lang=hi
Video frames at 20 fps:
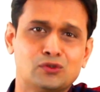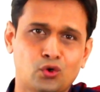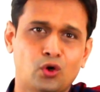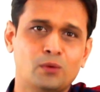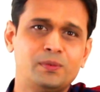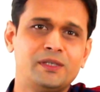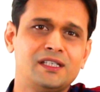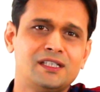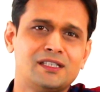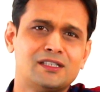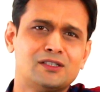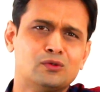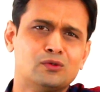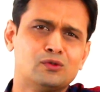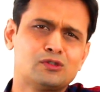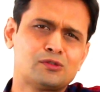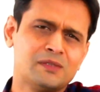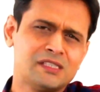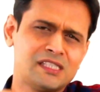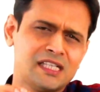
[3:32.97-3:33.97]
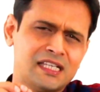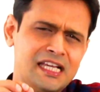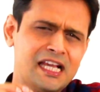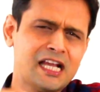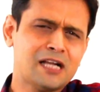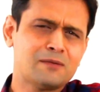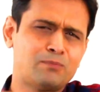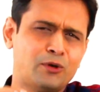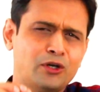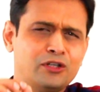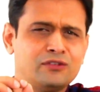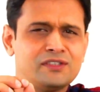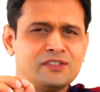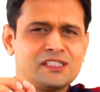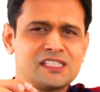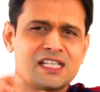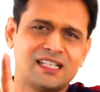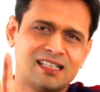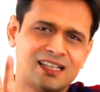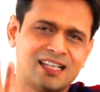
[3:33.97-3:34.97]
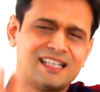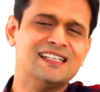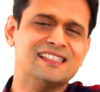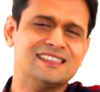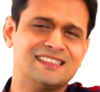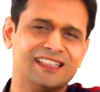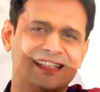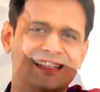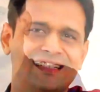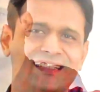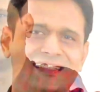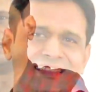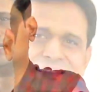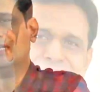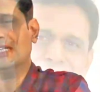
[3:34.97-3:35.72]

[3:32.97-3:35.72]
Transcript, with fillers: तो भी उसमें से एक पॉइंट विचार कर ही लेते हैं